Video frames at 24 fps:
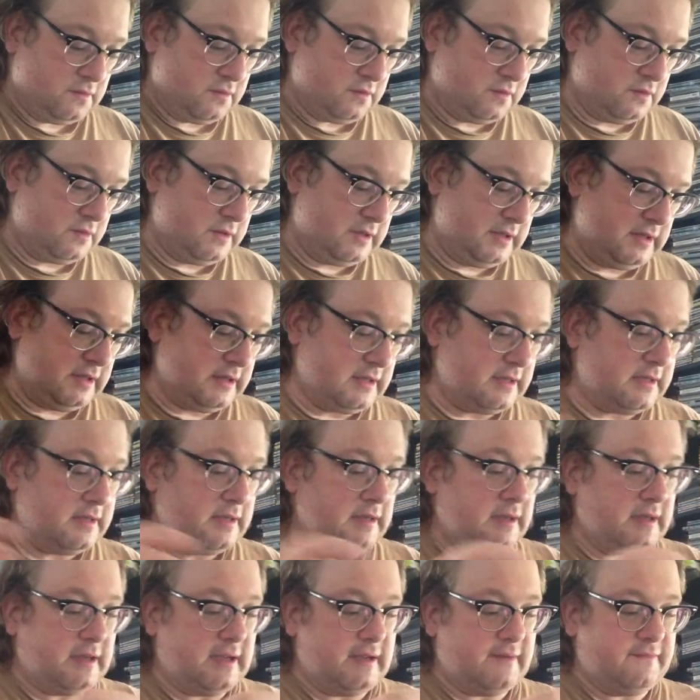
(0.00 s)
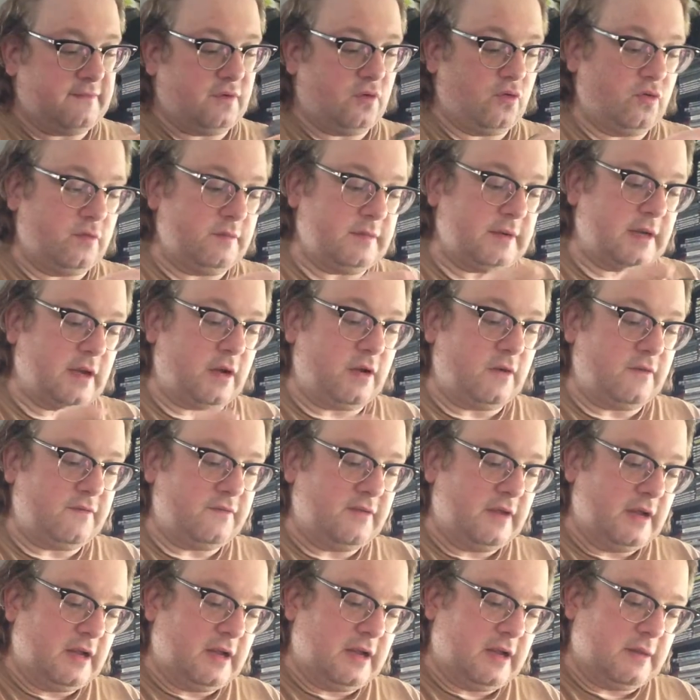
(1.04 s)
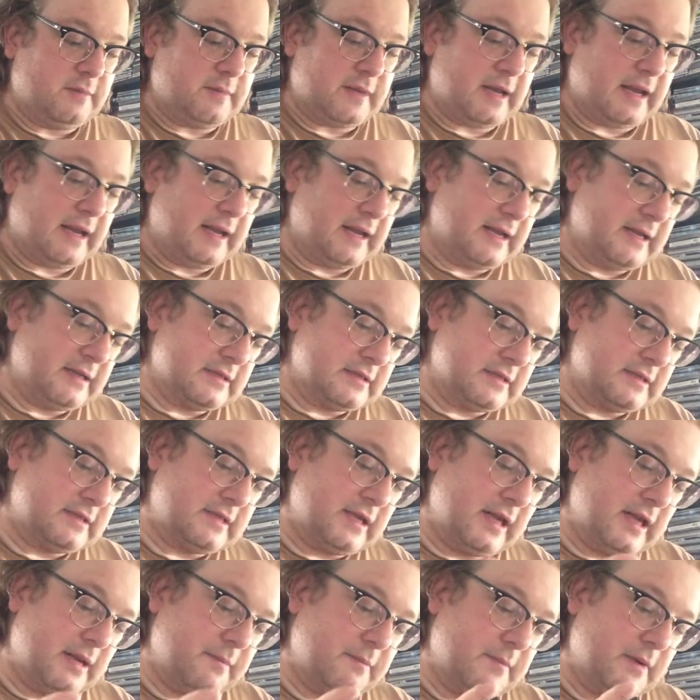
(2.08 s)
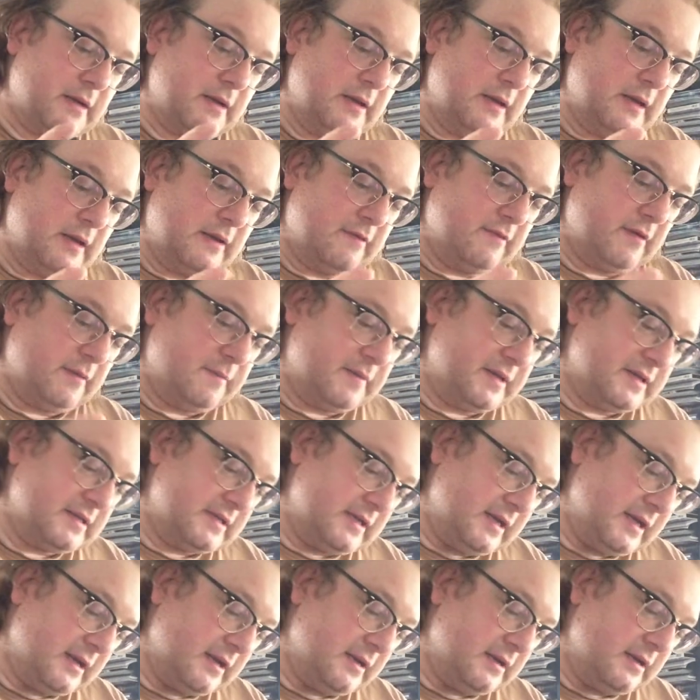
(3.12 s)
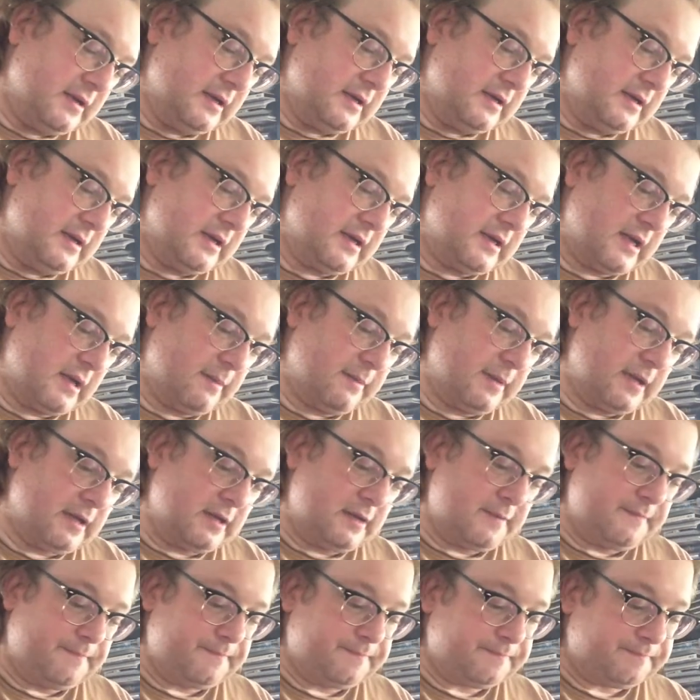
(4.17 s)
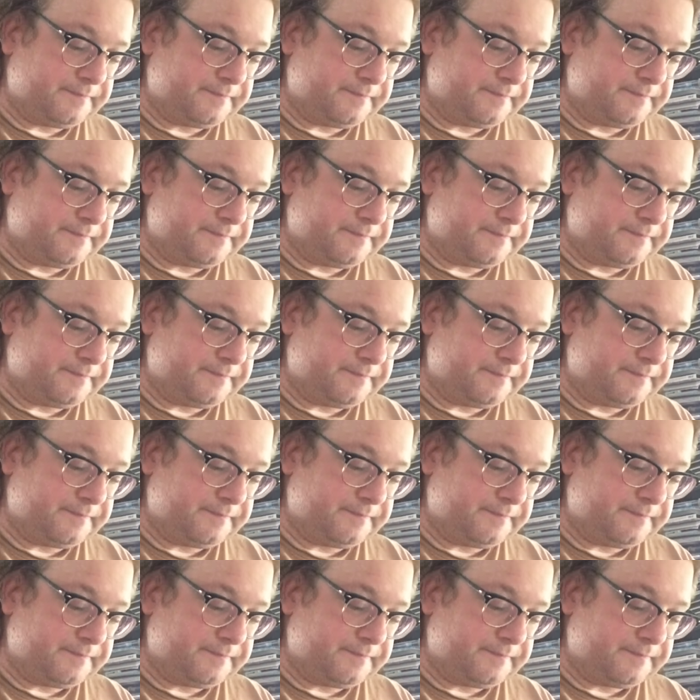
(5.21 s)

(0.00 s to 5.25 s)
und hier haben wir oben drauf im gleichen System wie bisher die Kamera.